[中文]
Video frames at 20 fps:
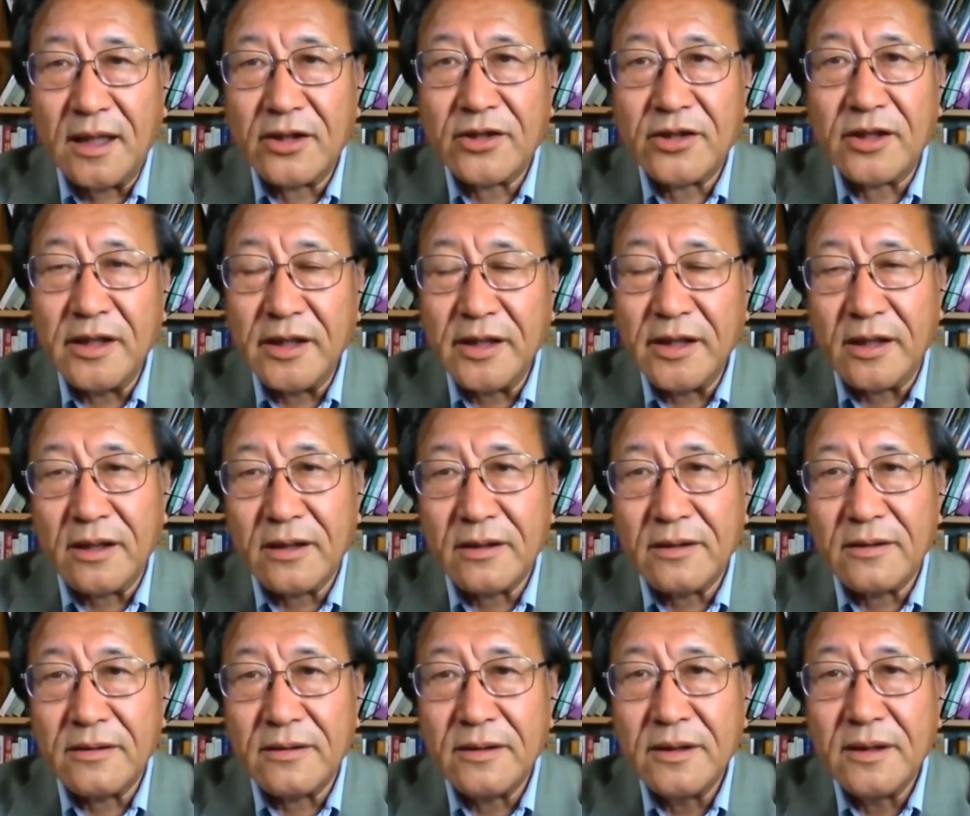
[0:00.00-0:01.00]
十个人以
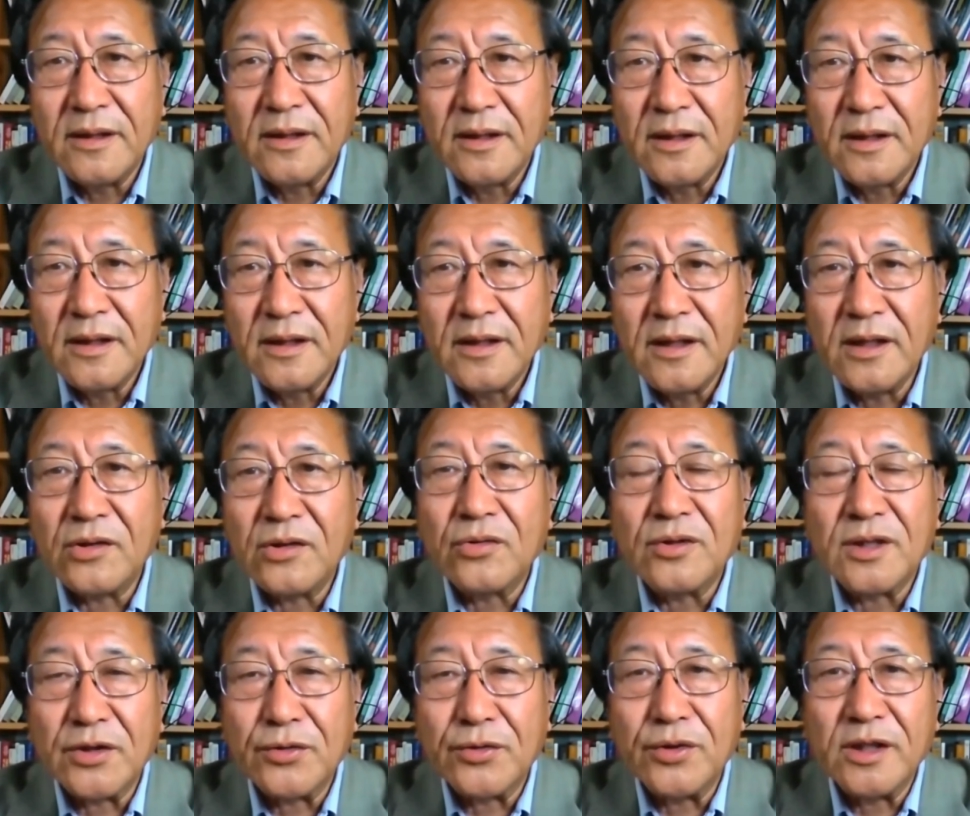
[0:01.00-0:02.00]
后，印度
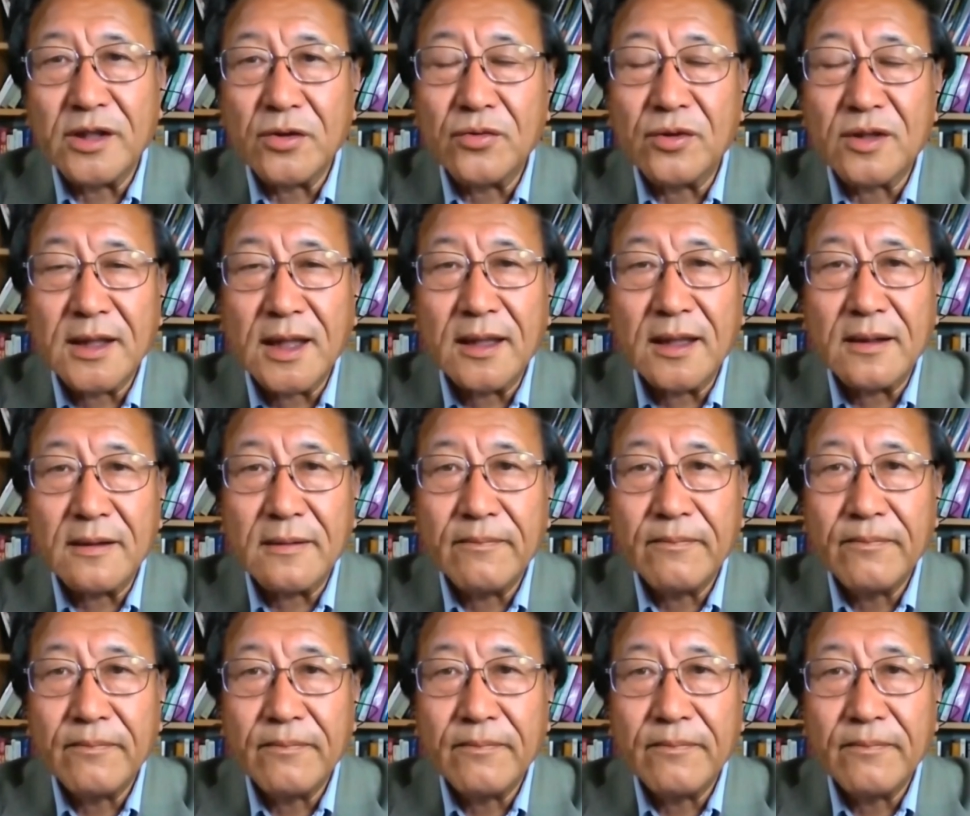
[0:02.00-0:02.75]
在举行国葬，